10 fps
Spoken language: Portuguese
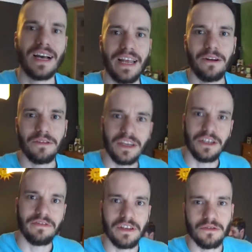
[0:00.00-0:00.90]
Galera, ontem a
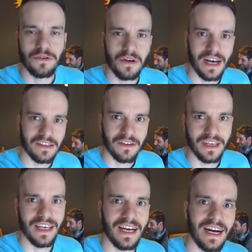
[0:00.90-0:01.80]
gente fez um churrasco
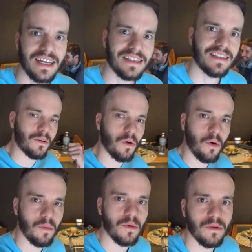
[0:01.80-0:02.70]
aqui em casa. O
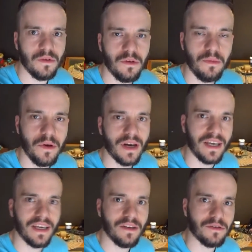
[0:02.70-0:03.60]
Romulo dormiu
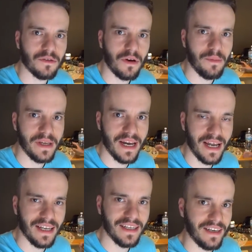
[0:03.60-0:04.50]
aqui junto com a
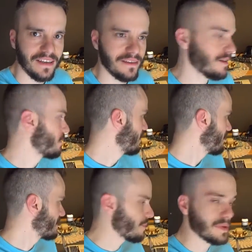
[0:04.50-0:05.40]
Mirella. Então ele
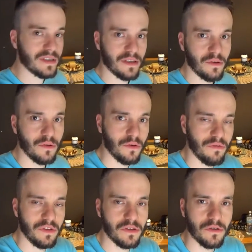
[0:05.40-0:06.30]
vai estar tá postando o
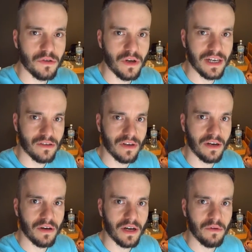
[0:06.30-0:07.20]
vídeo do churrasco lá
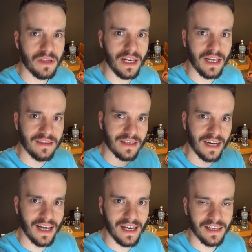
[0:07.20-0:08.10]
no canal dele. Entra
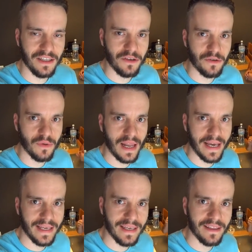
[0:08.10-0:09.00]
lá e deixa um
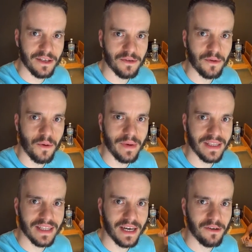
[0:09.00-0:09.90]
like e deixa um
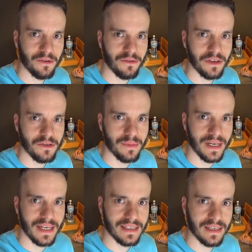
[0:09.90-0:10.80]
comentário no vídeo,
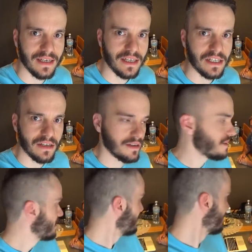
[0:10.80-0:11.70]
beleza? Vai tá
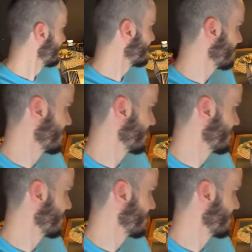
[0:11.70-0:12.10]
legal o vídeo, vai tá, tá